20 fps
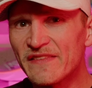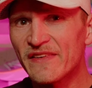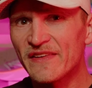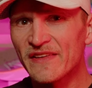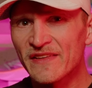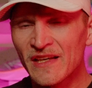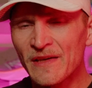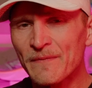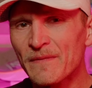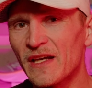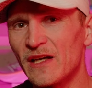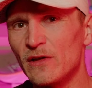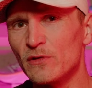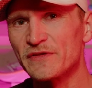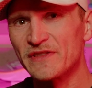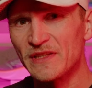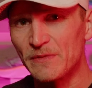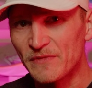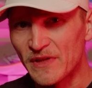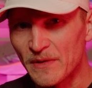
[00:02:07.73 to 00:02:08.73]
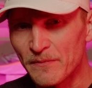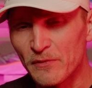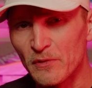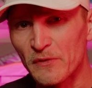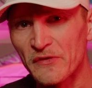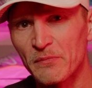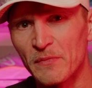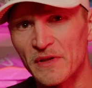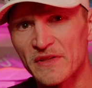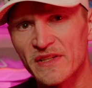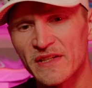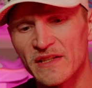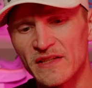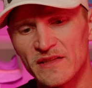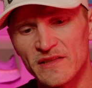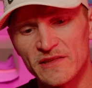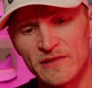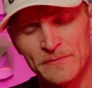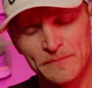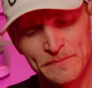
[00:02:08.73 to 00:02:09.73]
sich aus dem
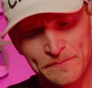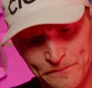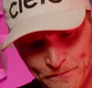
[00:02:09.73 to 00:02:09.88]
Dämpfungsmaterial.